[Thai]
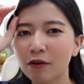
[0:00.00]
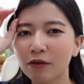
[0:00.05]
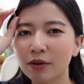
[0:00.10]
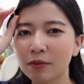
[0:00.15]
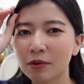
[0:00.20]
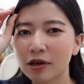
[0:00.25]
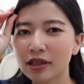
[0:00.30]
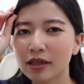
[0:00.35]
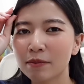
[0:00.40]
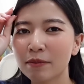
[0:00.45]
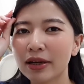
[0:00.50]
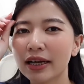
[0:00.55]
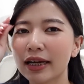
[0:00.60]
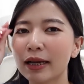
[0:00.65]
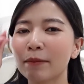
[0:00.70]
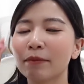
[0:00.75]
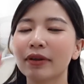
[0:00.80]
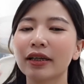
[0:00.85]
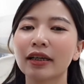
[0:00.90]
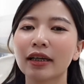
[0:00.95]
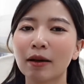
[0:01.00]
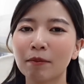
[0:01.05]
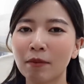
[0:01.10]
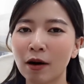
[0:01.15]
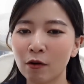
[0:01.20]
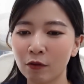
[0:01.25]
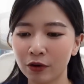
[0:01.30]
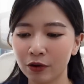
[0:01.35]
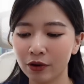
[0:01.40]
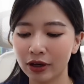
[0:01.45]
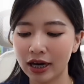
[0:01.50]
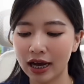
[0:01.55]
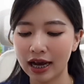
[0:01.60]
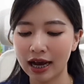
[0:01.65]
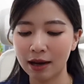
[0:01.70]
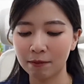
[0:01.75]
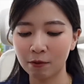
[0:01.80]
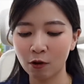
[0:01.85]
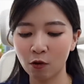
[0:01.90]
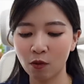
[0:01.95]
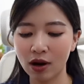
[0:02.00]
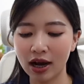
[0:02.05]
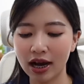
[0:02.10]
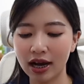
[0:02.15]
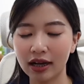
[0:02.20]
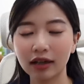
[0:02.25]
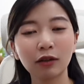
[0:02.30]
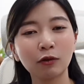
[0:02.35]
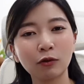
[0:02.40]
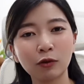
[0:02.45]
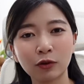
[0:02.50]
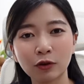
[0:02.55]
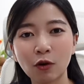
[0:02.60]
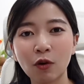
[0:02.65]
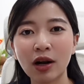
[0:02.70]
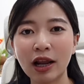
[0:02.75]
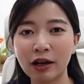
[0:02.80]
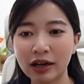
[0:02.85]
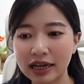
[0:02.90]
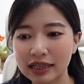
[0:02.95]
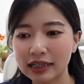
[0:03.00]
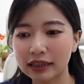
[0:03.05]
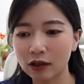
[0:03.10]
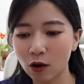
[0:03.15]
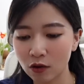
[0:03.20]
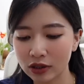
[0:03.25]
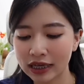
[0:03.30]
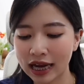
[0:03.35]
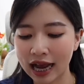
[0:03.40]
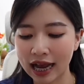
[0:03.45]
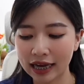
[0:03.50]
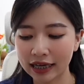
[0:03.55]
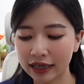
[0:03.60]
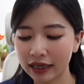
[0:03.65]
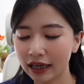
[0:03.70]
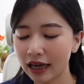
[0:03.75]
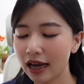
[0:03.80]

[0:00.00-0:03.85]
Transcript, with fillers: ฟิล์มก็จะมีกิฟต์ติดกระเป๋าไว้ด้วยนะคะ เพราะว่าดูทรงแล้วน่าจะต้องใช้